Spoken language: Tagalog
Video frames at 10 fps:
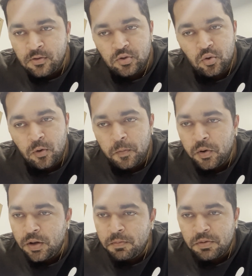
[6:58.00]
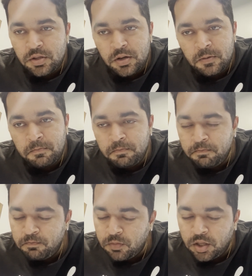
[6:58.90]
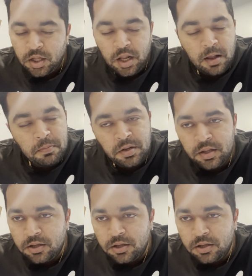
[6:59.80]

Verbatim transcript: Sobra na masarap. Grabe na